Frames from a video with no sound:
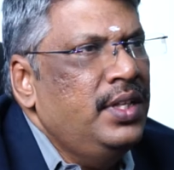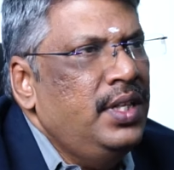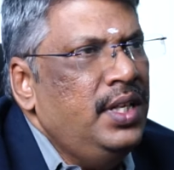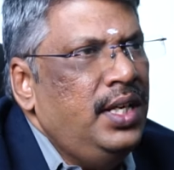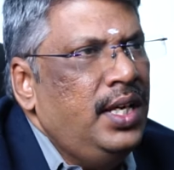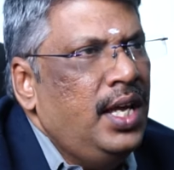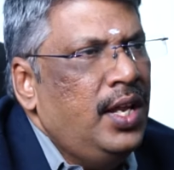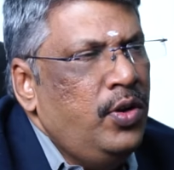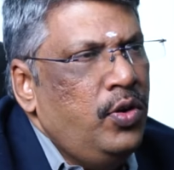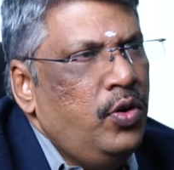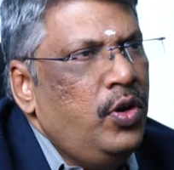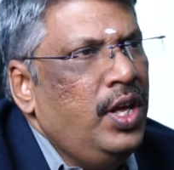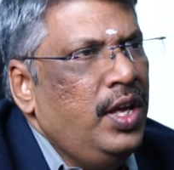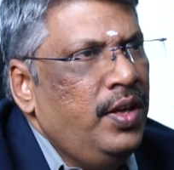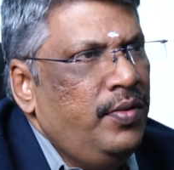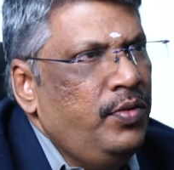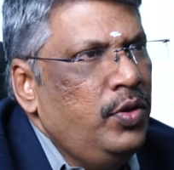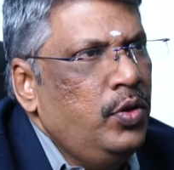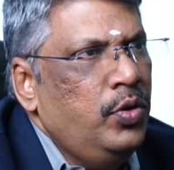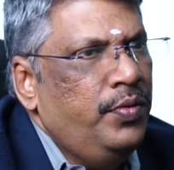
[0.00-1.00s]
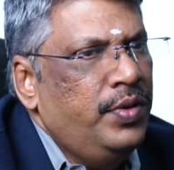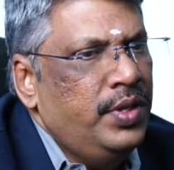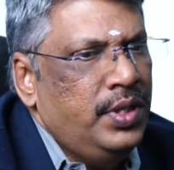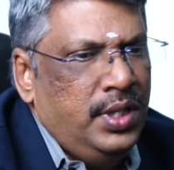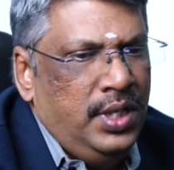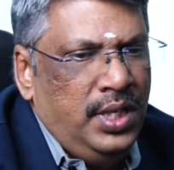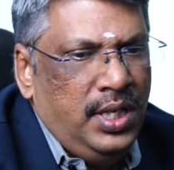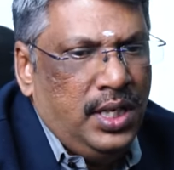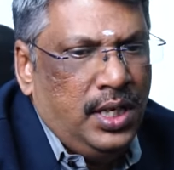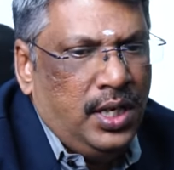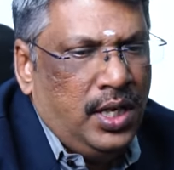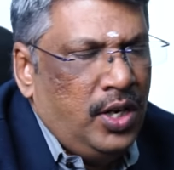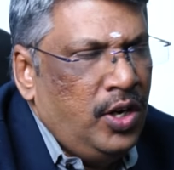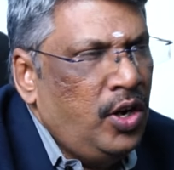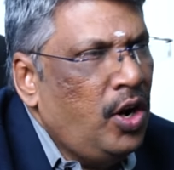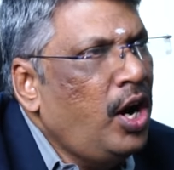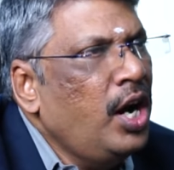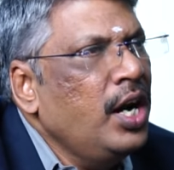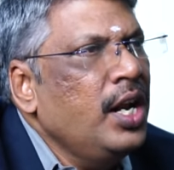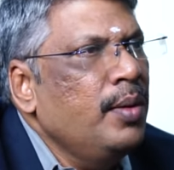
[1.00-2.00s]
வந்து என்னுடைய வியூ வந்து
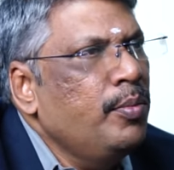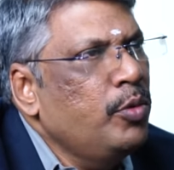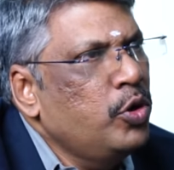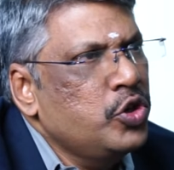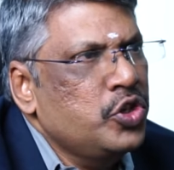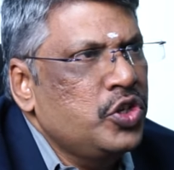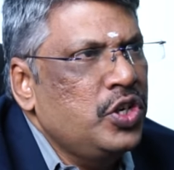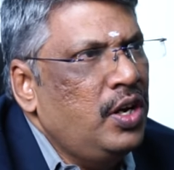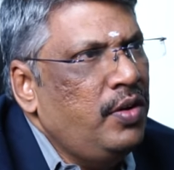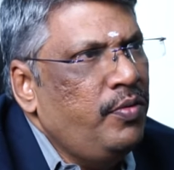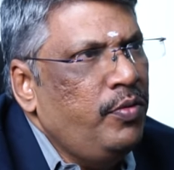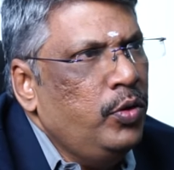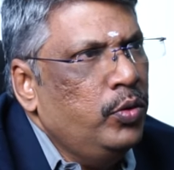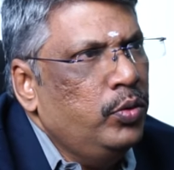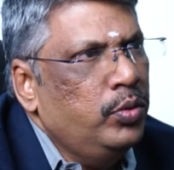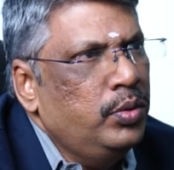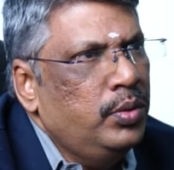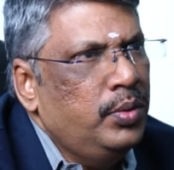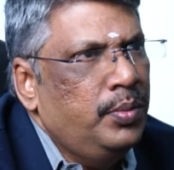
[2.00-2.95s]
நான் எமோஷ்னல் வியூ